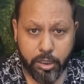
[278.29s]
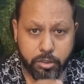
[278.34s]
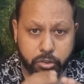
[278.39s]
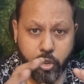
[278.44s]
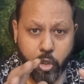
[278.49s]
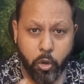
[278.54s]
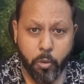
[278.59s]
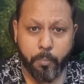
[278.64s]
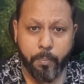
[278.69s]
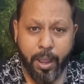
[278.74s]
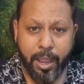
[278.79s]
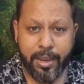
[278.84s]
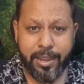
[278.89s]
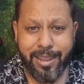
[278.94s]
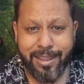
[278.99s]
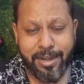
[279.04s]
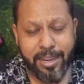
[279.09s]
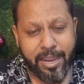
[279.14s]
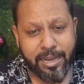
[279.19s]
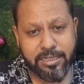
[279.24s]
সো ইউ বাই
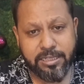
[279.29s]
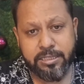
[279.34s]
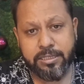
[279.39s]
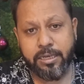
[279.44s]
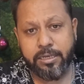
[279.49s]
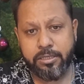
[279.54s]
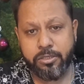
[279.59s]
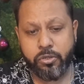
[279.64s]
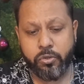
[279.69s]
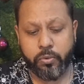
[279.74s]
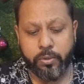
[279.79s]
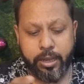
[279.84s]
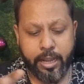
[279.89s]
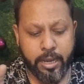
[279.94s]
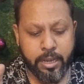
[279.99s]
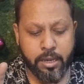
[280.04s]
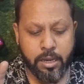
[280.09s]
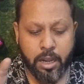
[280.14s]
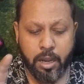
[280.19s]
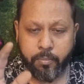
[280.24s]
এনি অ্যাক্সেসারিজ ইউ
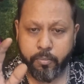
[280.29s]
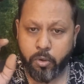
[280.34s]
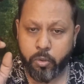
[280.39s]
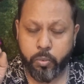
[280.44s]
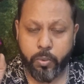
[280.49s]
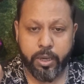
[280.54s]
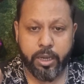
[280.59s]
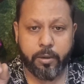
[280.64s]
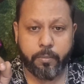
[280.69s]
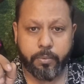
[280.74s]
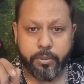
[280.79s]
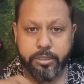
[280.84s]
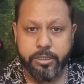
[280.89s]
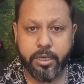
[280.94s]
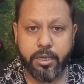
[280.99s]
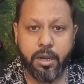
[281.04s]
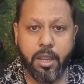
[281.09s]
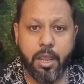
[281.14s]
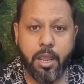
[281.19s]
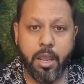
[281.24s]
গেট আপ টু টোয়েন্টি
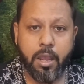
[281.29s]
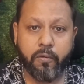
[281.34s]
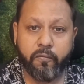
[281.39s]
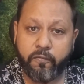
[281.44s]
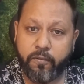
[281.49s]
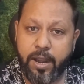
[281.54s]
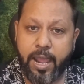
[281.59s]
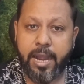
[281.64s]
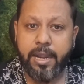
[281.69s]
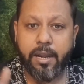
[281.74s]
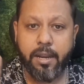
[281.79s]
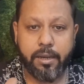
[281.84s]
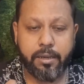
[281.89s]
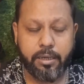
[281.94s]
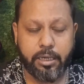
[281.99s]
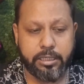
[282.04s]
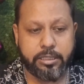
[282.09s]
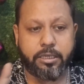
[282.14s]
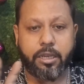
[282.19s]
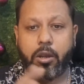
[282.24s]
পার্সেন্ট ফ্ল্যাট
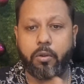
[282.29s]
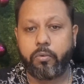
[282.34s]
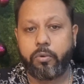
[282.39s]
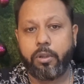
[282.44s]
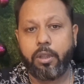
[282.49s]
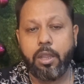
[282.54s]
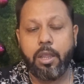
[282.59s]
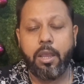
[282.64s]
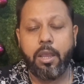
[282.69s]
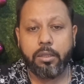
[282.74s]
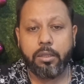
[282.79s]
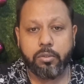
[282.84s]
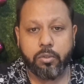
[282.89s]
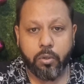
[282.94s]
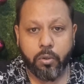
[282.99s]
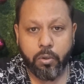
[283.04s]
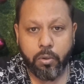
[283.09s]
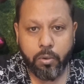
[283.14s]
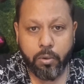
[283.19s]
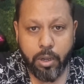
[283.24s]
ডিসকাউন্ট
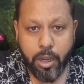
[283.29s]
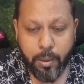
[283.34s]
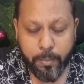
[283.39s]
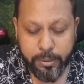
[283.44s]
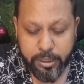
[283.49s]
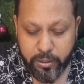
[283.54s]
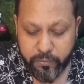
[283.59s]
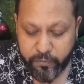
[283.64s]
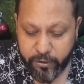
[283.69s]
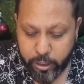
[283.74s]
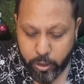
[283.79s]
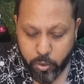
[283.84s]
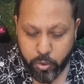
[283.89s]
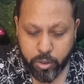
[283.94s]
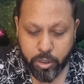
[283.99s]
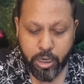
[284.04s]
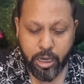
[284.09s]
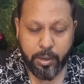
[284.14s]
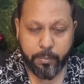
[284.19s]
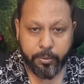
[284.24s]
তো আমাদের
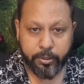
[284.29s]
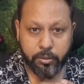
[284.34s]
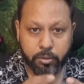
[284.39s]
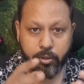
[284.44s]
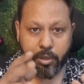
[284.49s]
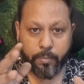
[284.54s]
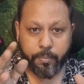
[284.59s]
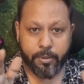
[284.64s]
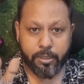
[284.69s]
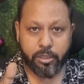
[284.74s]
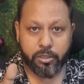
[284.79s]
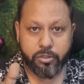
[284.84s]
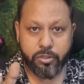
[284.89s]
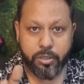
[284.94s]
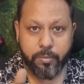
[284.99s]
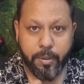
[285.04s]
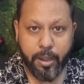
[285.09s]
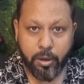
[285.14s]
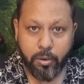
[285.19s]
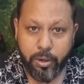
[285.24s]
ভিডিওটা আপাতত আপনাদের
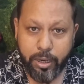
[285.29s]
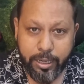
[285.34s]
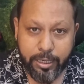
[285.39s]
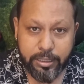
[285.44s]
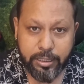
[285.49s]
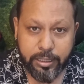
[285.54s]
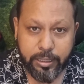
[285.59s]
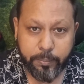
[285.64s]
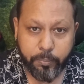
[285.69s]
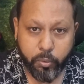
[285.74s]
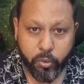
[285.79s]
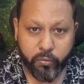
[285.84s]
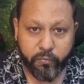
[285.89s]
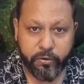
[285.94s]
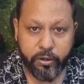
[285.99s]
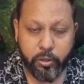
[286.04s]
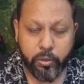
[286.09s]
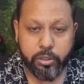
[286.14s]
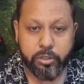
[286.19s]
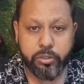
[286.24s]
যদি ভালো লেগে থাকে পুরো
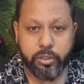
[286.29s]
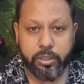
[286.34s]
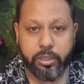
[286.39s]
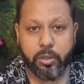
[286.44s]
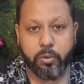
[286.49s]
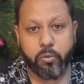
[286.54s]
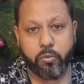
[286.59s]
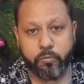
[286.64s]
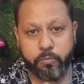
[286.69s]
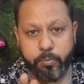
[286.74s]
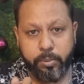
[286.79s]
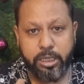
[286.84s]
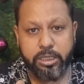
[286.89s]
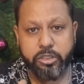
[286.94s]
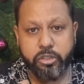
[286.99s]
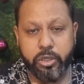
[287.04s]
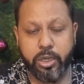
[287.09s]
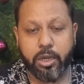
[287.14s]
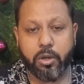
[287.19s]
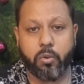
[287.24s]
ভিডিওটা যদি দেখুন প্লিজ
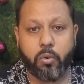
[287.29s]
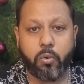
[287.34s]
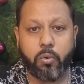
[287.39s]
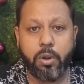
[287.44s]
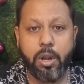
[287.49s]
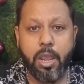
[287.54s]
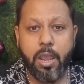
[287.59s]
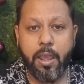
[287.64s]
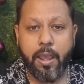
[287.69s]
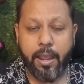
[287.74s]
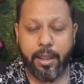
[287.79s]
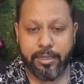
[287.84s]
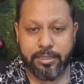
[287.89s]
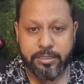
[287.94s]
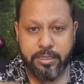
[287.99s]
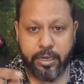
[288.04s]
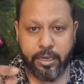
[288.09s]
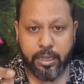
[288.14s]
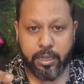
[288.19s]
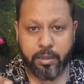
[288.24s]
শেয়ার করুন আর
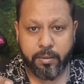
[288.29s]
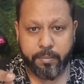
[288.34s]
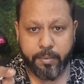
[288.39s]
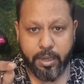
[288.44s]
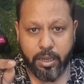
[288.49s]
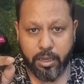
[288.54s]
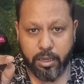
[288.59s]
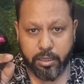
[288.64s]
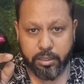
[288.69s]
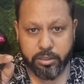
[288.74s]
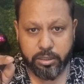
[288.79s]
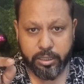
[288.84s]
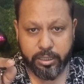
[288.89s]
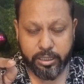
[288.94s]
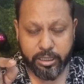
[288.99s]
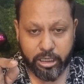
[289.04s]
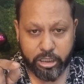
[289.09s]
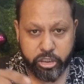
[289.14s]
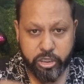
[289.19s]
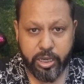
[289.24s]
যারা
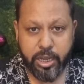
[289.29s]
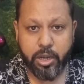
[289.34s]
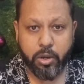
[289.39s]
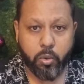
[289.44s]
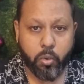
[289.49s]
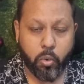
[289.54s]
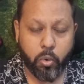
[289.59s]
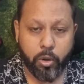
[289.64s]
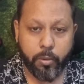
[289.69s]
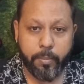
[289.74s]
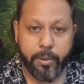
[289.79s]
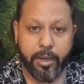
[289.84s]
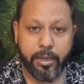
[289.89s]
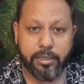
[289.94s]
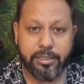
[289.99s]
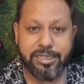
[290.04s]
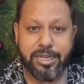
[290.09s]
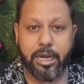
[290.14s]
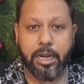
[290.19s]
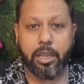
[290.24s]
এটাকে শেয়ার করবেন
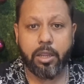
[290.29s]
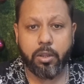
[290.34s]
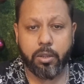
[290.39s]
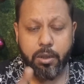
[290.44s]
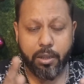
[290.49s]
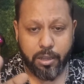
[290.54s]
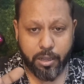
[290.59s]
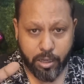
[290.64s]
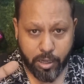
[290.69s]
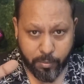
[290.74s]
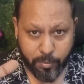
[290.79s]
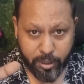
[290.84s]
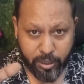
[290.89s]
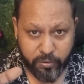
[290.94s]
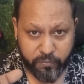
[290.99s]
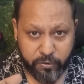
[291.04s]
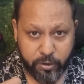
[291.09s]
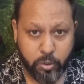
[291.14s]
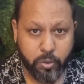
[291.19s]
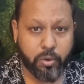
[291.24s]
যারা আমার
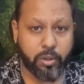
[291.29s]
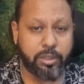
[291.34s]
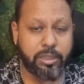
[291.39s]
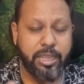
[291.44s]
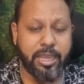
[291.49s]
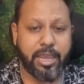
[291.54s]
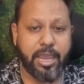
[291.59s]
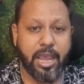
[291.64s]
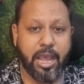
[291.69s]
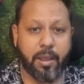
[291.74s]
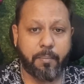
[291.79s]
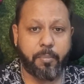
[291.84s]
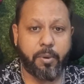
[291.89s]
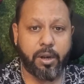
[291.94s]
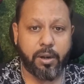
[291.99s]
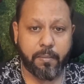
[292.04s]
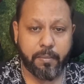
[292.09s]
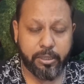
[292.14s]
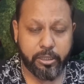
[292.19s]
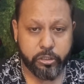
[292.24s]
এই ভিডিওটা দেখে
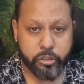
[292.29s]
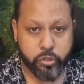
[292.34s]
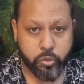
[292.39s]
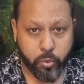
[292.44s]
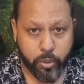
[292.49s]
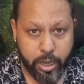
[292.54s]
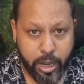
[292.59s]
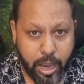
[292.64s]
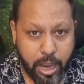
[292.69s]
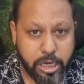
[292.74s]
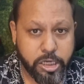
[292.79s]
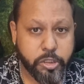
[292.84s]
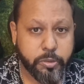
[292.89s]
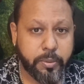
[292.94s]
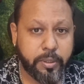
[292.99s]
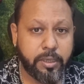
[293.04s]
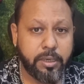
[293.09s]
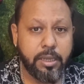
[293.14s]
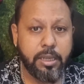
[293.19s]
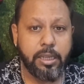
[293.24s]
আপনারা আমাদের স্টোরে
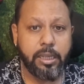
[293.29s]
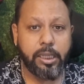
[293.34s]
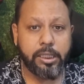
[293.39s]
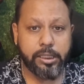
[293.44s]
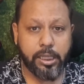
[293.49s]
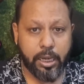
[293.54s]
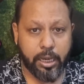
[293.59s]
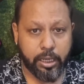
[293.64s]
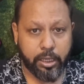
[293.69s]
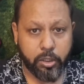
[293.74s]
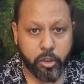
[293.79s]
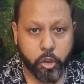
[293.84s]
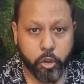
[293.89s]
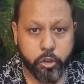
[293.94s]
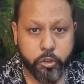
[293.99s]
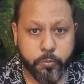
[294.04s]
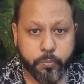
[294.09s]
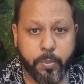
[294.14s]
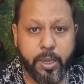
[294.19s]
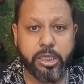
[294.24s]
আসবেন তারা কিন্তু
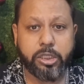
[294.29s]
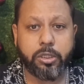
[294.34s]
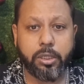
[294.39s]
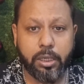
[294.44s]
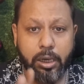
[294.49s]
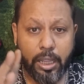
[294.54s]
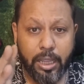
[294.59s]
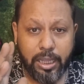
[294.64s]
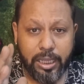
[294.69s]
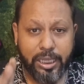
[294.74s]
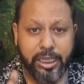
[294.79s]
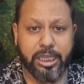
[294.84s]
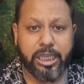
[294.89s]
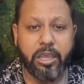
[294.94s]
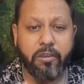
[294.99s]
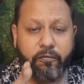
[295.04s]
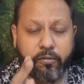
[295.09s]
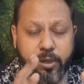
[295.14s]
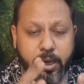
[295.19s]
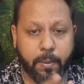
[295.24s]
স্পেশাল
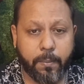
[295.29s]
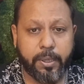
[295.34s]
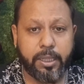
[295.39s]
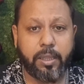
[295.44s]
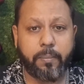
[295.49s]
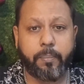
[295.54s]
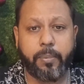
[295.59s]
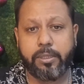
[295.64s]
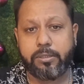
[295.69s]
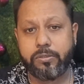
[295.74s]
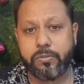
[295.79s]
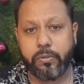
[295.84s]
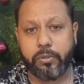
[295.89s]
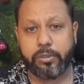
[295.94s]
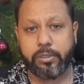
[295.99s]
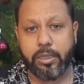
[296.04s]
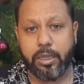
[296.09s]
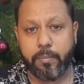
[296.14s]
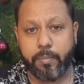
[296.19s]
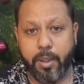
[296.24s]
গিফট আমাদের পেট স্টোর
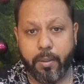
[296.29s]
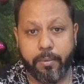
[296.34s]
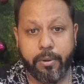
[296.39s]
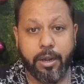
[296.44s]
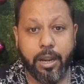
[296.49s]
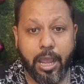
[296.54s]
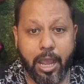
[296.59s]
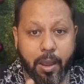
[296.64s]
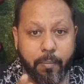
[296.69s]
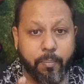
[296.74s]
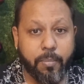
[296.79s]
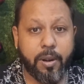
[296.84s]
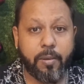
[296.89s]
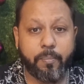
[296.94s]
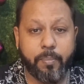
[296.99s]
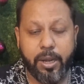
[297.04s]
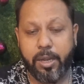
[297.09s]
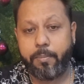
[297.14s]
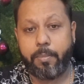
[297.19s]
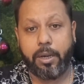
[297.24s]
থেকে পাবেন আপনার
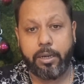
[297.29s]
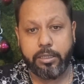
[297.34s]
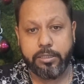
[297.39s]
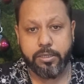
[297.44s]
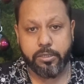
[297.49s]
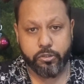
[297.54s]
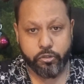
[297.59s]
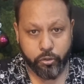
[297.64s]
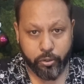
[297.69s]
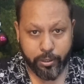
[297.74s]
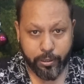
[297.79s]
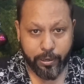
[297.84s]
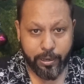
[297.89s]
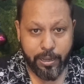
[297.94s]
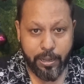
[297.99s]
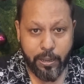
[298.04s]
পেট বাডিজের জন্য